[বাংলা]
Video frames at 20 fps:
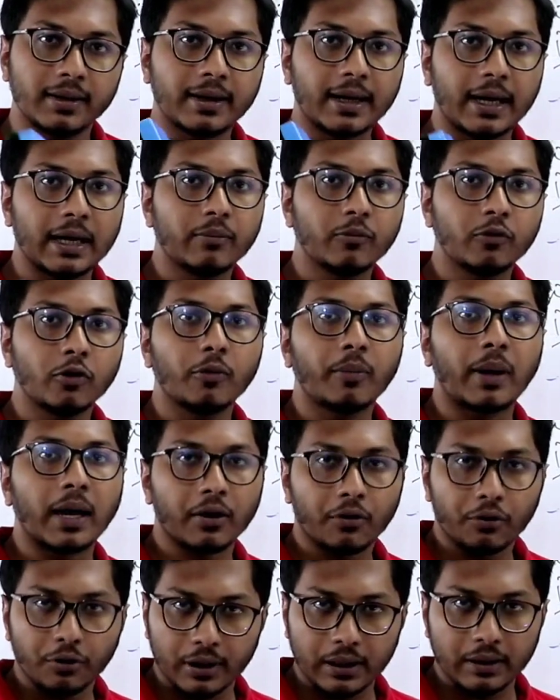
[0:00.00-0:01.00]
টাইপগুলো
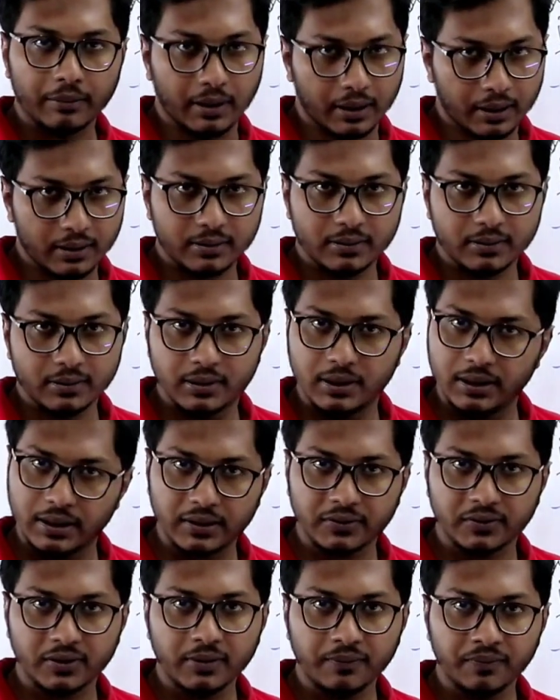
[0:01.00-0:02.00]
ভাগ করে নিবা ঠিক
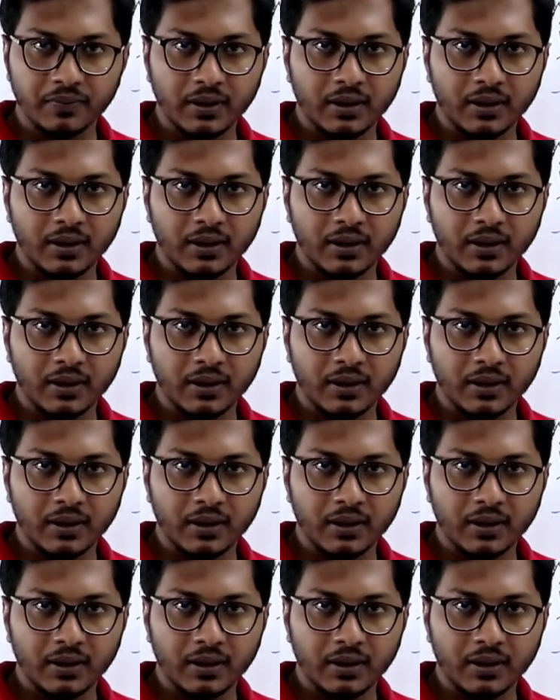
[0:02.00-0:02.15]
আছে